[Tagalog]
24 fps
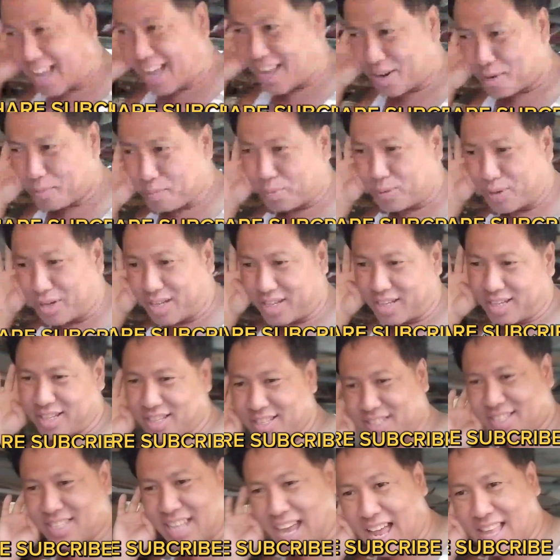Araw po
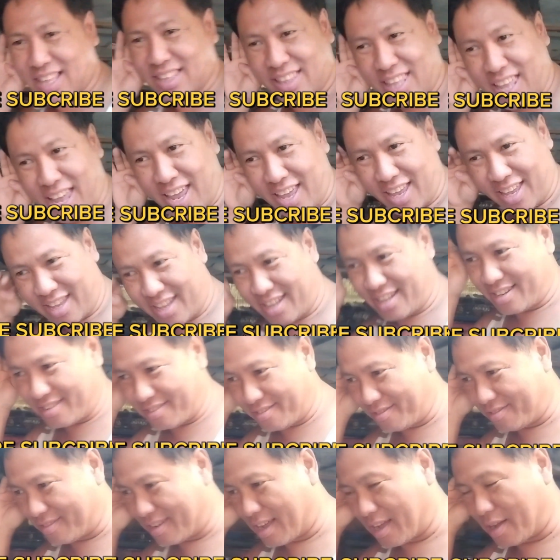ng Sunday,
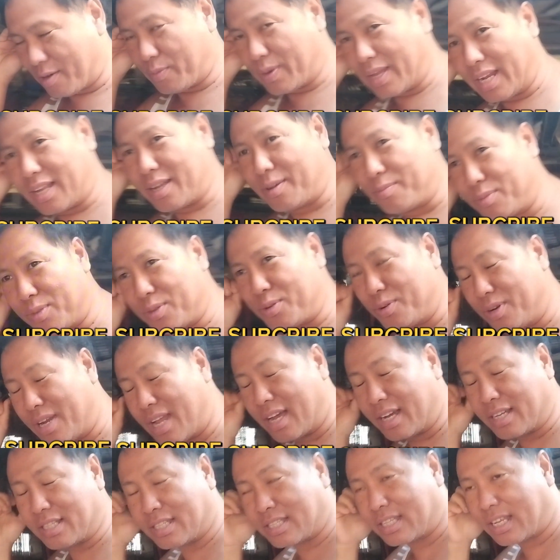no? Uh, welcome to
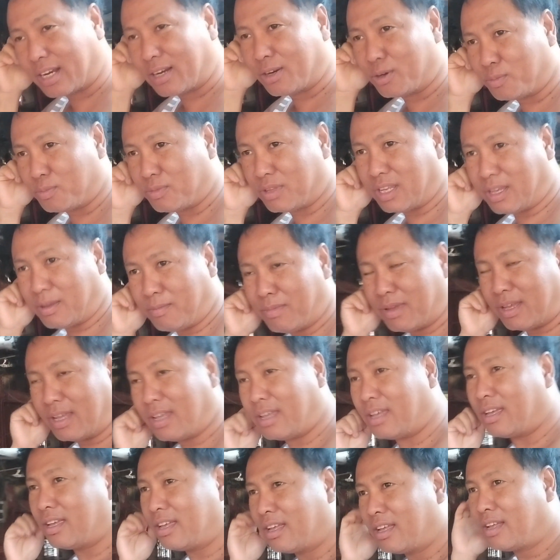Lucky Star Look TV.